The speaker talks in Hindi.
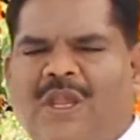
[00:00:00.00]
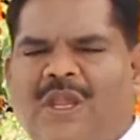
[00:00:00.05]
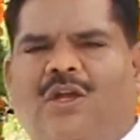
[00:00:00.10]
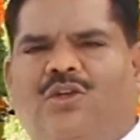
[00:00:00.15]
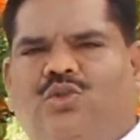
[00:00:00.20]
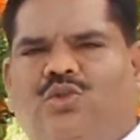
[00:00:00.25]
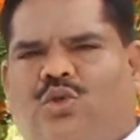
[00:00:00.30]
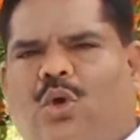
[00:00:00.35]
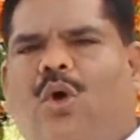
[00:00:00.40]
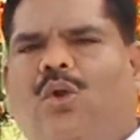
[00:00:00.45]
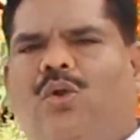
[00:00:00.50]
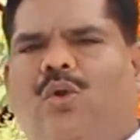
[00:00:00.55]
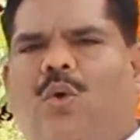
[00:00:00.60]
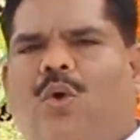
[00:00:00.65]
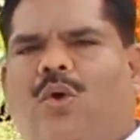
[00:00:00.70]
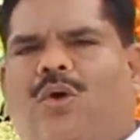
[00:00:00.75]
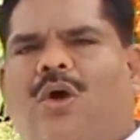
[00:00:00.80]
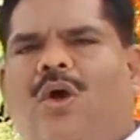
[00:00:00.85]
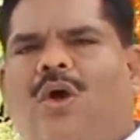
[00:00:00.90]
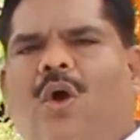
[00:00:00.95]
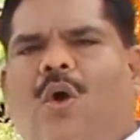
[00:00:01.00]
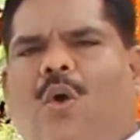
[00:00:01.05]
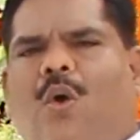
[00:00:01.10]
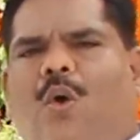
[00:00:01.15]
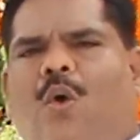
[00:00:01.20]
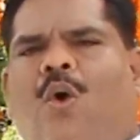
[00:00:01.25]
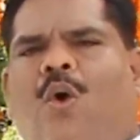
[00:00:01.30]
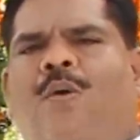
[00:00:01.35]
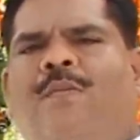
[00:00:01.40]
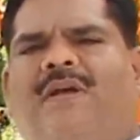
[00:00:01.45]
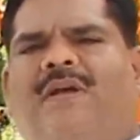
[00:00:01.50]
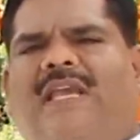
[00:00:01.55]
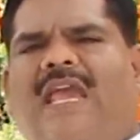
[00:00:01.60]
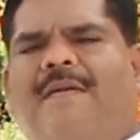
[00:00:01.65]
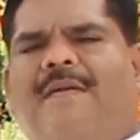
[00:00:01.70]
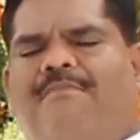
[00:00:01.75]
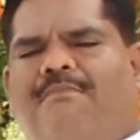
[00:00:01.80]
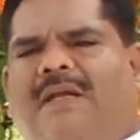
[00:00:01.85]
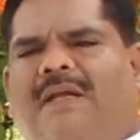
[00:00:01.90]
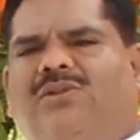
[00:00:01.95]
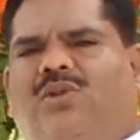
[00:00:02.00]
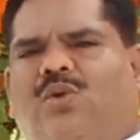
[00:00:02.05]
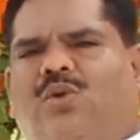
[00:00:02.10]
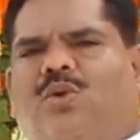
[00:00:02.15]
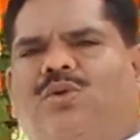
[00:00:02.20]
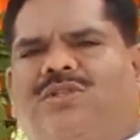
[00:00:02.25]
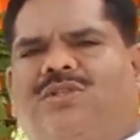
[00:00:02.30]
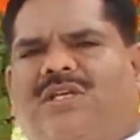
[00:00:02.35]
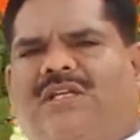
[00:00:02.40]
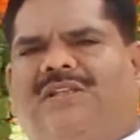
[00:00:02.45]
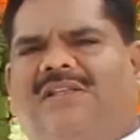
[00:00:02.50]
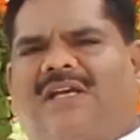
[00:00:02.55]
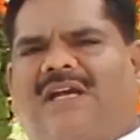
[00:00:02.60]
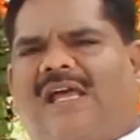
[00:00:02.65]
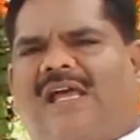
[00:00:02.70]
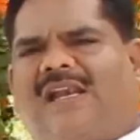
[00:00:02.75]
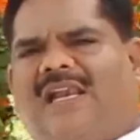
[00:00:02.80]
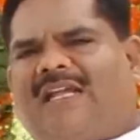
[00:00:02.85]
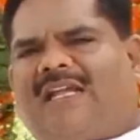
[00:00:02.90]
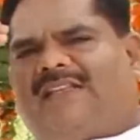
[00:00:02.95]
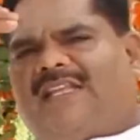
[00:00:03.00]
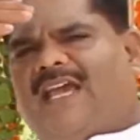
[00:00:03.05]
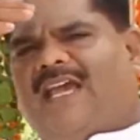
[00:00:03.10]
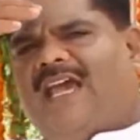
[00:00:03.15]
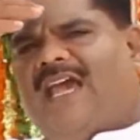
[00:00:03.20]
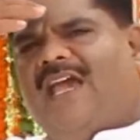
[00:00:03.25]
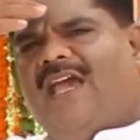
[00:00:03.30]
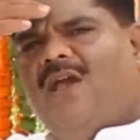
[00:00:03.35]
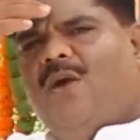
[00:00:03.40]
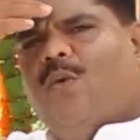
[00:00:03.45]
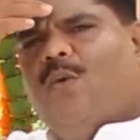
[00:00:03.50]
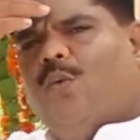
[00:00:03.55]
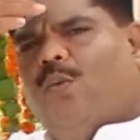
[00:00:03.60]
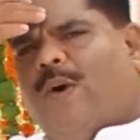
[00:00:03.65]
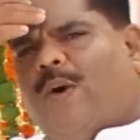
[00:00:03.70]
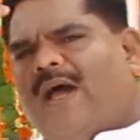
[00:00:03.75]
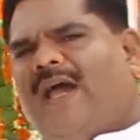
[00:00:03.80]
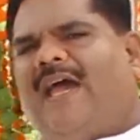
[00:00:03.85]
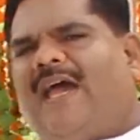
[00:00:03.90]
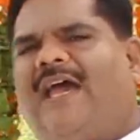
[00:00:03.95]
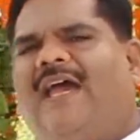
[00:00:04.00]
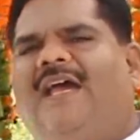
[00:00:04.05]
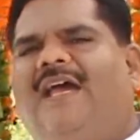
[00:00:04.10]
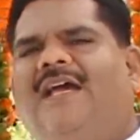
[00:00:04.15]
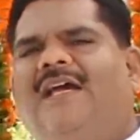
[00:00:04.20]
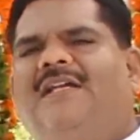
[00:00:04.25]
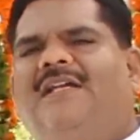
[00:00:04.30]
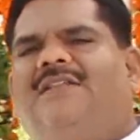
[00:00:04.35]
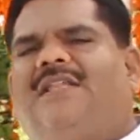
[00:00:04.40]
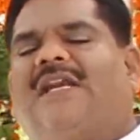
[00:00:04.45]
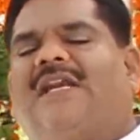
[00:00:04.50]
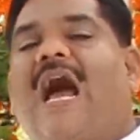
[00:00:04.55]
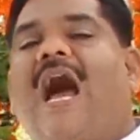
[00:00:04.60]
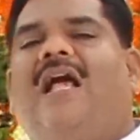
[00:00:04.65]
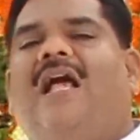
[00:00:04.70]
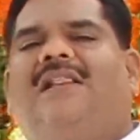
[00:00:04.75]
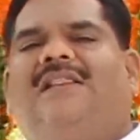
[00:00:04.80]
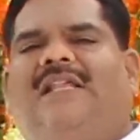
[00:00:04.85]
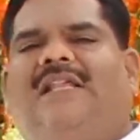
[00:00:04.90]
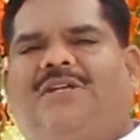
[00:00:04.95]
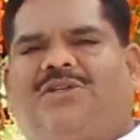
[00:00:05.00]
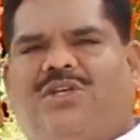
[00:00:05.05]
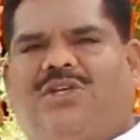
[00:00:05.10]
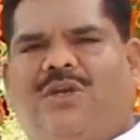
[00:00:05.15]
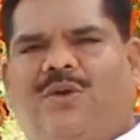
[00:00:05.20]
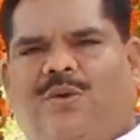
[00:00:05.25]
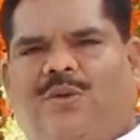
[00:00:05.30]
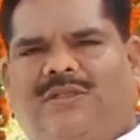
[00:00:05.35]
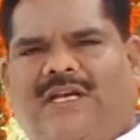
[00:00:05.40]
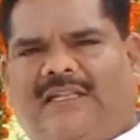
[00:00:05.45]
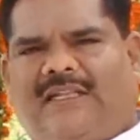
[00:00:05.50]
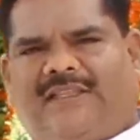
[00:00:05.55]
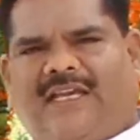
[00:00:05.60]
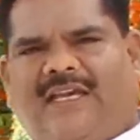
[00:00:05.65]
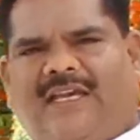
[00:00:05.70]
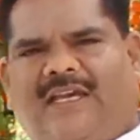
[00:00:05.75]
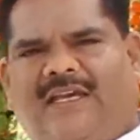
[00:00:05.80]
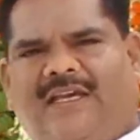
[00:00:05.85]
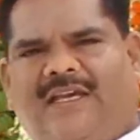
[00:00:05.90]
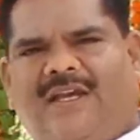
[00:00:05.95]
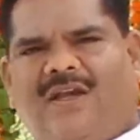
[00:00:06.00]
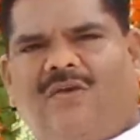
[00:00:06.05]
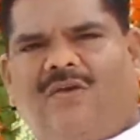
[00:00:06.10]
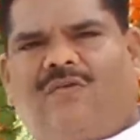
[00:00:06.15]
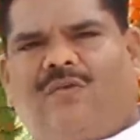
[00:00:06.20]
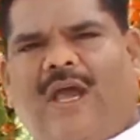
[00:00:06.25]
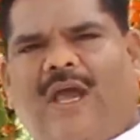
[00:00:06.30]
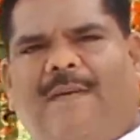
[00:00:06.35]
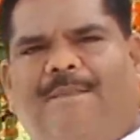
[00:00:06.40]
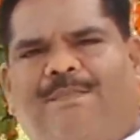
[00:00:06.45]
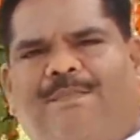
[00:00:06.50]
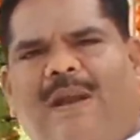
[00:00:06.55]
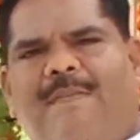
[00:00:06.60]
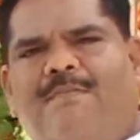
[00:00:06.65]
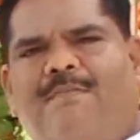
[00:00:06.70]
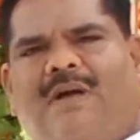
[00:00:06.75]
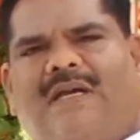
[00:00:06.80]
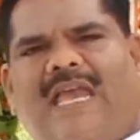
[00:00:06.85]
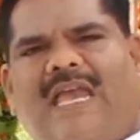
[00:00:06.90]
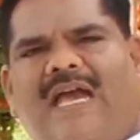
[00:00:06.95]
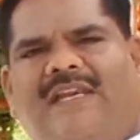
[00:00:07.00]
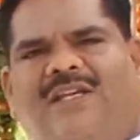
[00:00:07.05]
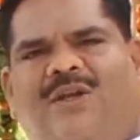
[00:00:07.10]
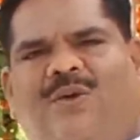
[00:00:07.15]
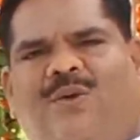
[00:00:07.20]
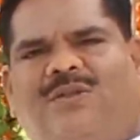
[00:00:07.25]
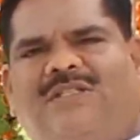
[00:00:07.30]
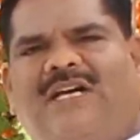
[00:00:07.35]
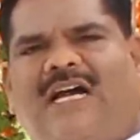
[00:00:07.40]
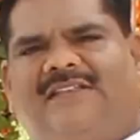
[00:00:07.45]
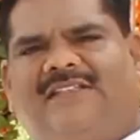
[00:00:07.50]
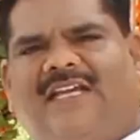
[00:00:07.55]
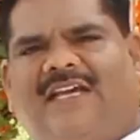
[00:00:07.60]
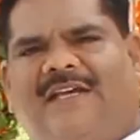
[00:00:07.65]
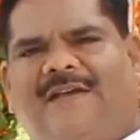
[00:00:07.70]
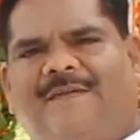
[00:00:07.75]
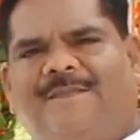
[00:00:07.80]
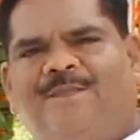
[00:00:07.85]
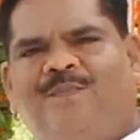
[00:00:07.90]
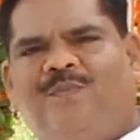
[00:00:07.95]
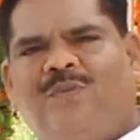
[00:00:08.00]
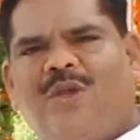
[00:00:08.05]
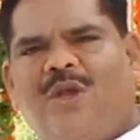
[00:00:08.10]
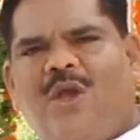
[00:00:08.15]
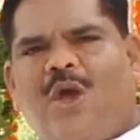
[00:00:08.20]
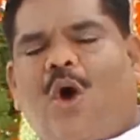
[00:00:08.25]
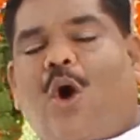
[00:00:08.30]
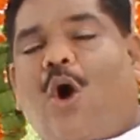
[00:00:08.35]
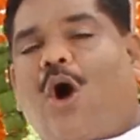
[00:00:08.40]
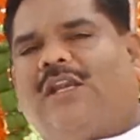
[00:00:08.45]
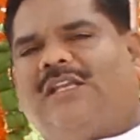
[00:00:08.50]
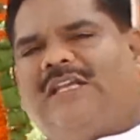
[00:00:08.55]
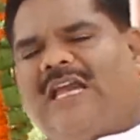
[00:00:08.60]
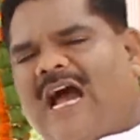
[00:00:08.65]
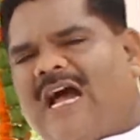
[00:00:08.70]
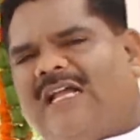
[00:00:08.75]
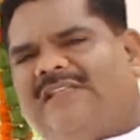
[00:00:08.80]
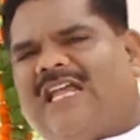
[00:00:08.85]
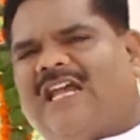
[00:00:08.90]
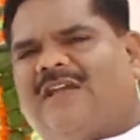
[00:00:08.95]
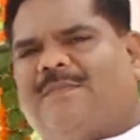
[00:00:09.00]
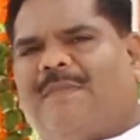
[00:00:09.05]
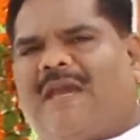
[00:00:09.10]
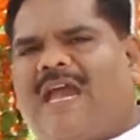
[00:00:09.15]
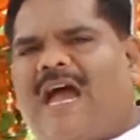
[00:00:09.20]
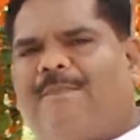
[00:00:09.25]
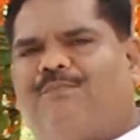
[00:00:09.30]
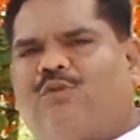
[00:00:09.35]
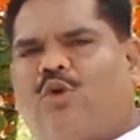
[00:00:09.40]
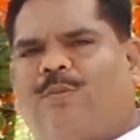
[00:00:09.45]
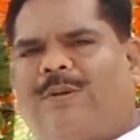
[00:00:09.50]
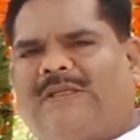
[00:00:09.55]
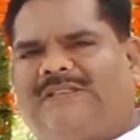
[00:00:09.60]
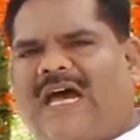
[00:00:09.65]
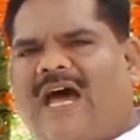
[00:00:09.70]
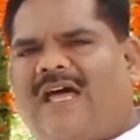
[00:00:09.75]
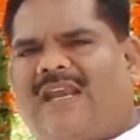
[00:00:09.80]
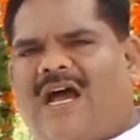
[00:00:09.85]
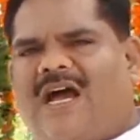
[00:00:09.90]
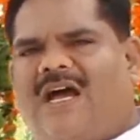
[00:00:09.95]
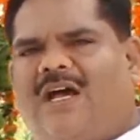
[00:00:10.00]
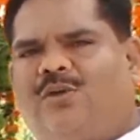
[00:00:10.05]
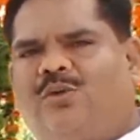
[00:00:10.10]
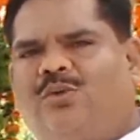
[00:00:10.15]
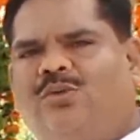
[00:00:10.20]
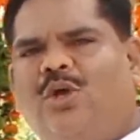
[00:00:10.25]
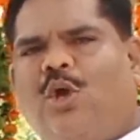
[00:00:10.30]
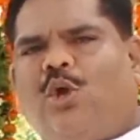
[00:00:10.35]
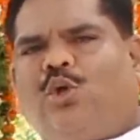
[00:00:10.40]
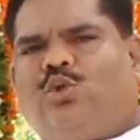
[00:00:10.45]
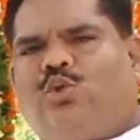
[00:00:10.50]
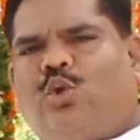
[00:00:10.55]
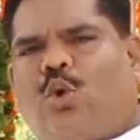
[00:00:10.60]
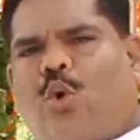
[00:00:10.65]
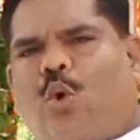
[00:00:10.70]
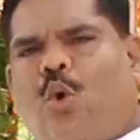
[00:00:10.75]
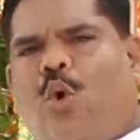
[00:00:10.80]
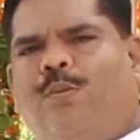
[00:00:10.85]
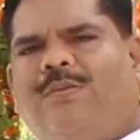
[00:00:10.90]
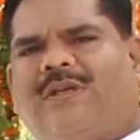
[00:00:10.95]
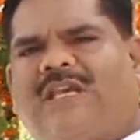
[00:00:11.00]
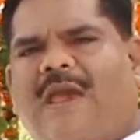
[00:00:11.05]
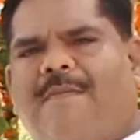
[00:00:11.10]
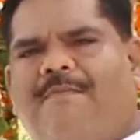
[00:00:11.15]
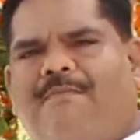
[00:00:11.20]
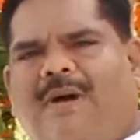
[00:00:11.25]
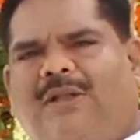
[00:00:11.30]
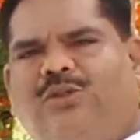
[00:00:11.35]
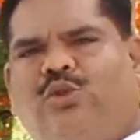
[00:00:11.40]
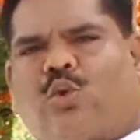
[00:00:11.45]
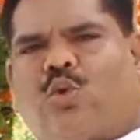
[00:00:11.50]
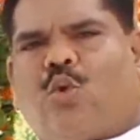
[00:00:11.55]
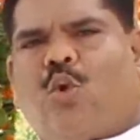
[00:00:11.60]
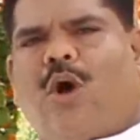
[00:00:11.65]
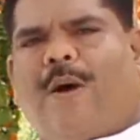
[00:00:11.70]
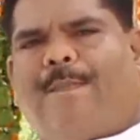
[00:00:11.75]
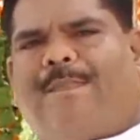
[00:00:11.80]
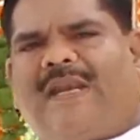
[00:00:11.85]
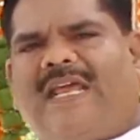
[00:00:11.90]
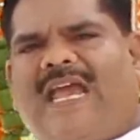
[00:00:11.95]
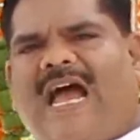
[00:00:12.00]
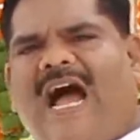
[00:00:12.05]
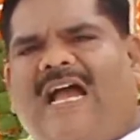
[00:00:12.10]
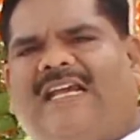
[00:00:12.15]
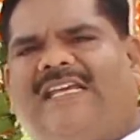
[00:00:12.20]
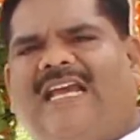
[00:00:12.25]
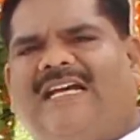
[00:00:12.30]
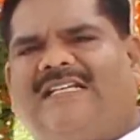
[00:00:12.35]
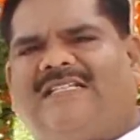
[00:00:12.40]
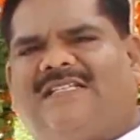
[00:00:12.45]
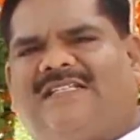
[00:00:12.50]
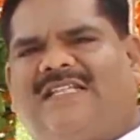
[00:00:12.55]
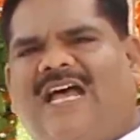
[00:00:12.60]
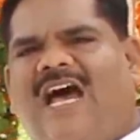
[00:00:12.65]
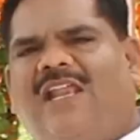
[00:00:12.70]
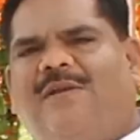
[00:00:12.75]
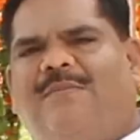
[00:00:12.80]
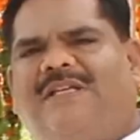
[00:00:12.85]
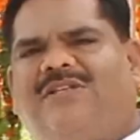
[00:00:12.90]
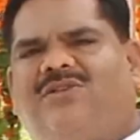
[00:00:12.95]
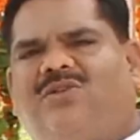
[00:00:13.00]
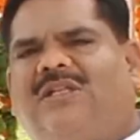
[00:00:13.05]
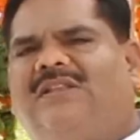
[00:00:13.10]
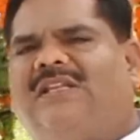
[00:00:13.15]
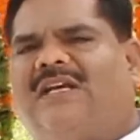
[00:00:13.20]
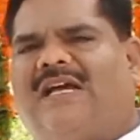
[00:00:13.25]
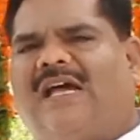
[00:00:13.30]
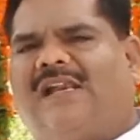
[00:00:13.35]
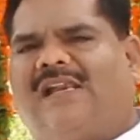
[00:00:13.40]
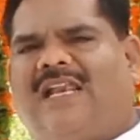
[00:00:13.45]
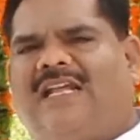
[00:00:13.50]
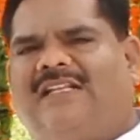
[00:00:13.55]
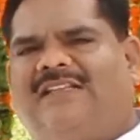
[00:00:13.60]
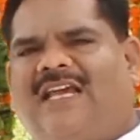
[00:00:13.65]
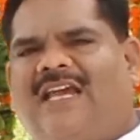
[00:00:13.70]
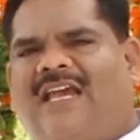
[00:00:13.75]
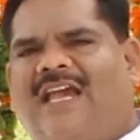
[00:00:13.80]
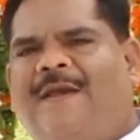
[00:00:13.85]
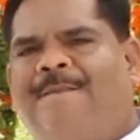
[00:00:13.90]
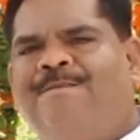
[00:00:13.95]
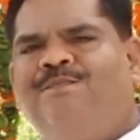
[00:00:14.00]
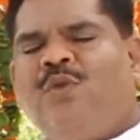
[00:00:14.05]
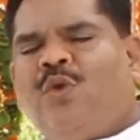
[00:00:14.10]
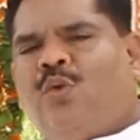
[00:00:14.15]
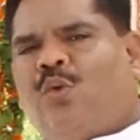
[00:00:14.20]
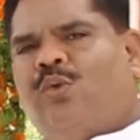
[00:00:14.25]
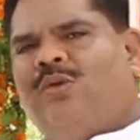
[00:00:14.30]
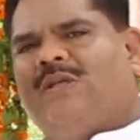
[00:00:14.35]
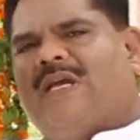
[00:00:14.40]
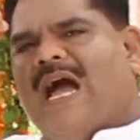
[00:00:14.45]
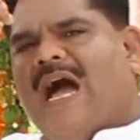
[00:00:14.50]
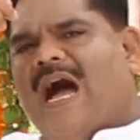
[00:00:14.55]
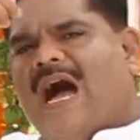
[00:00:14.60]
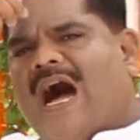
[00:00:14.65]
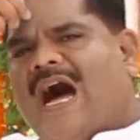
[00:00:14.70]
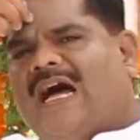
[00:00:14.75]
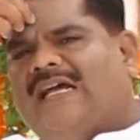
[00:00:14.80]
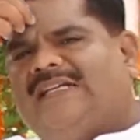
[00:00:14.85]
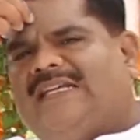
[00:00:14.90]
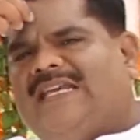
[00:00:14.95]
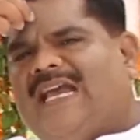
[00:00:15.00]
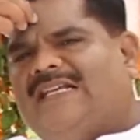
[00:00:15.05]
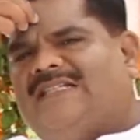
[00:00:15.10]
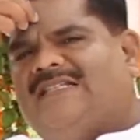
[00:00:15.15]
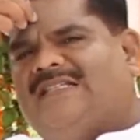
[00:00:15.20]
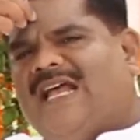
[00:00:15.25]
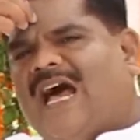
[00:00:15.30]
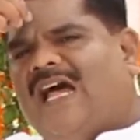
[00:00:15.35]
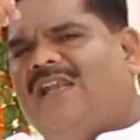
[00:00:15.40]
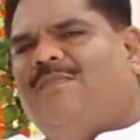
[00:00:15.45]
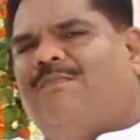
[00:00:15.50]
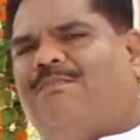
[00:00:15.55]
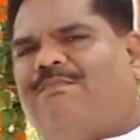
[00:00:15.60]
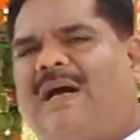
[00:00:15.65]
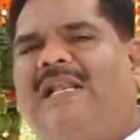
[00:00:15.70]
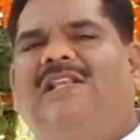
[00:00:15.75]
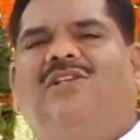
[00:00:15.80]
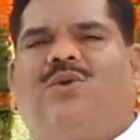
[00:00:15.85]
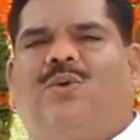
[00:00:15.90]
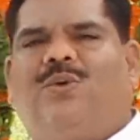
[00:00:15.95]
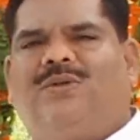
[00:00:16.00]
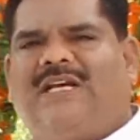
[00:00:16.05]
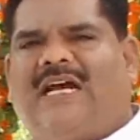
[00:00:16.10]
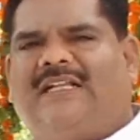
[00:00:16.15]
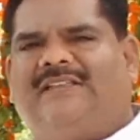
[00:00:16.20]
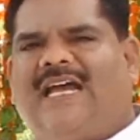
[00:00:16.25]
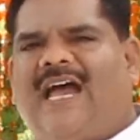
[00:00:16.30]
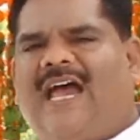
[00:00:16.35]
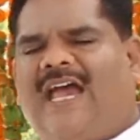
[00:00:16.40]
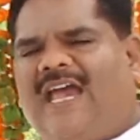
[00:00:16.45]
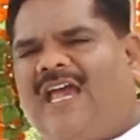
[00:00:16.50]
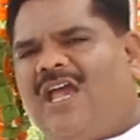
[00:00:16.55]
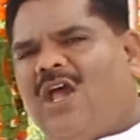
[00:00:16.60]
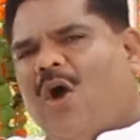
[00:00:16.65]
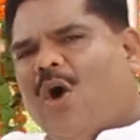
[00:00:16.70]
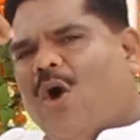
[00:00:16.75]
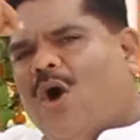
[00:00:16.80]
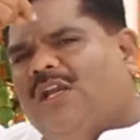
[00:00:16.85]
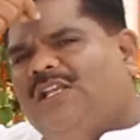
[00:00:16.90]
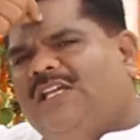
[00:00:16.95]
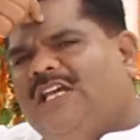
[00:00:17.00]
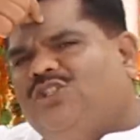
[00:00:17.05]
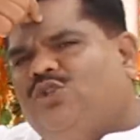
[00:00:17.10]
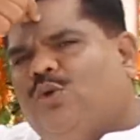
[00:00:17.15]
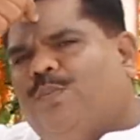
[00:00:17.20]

जो लोग ओम के मंत्र को सिद्ध कर लेते हैं वह त्रिकालदर्शी हो जाते हैं वह ब्रह्म ज्ञानी हो जाते हैं और यहां तक मैं आपको बता रहा हूं जो ओम के मंत्र को अपने आज्ञा स्थान में सिद्ध कर लेते हैं उनका आज्ञा स्थान बल्ज हो जाता है और ये जो